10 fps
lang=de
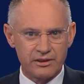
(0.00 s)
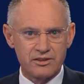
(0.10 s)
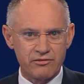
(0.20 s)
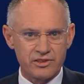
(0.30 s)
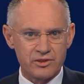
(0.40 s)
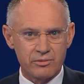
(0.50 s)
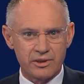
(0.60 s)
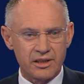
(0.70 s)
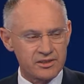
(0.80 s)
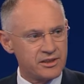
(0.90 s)
sehr intensiv jetzt
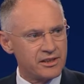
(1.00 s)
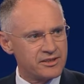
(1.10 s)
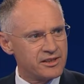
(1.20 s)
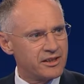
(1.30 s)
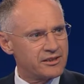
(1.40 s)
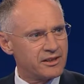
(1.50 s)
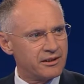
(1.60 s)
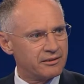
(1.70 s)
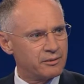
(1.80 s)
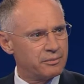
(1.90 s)
über den Nationalen
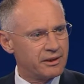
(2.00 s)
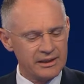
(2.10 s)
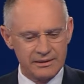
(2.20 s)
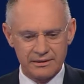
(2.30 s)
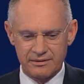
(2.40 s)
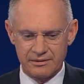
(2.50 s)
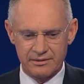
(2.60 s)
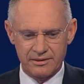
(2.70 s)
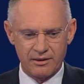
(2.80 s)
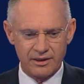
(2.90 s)
Sicherheitsrat
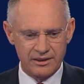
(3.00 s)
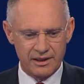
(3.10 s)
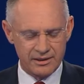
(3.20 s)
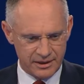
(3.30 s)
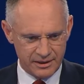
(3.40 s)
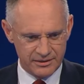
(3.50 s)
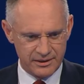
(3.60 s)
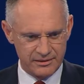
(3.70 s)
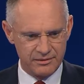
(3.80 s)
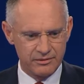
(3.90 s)
berichtet, der heute
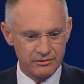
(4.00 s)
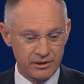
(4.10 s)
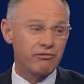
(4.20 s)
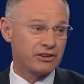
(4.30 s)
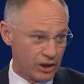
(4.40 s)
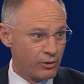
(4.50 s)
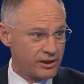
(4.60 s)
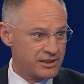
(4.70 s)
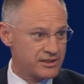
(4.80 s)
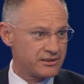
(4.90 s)
getagt hat, der
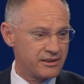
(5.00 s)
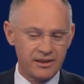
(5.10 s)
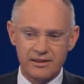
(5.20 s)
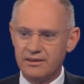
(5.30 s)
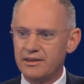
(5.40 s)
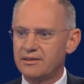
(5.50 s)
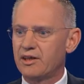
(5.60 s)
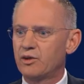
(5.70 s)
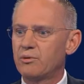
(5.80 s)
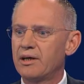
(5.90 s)
vertraulich ist, daher kann ich
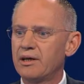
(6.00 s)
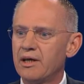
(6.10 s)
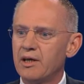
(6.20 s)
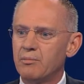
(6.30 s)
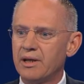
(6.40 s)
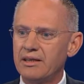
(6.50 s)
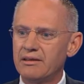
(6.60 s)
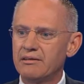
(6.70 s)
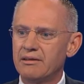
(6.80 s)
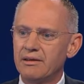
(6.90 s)
nicht darüber
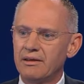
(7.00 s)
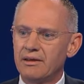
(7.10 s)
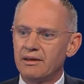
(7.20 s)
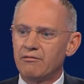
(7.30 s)
berichten.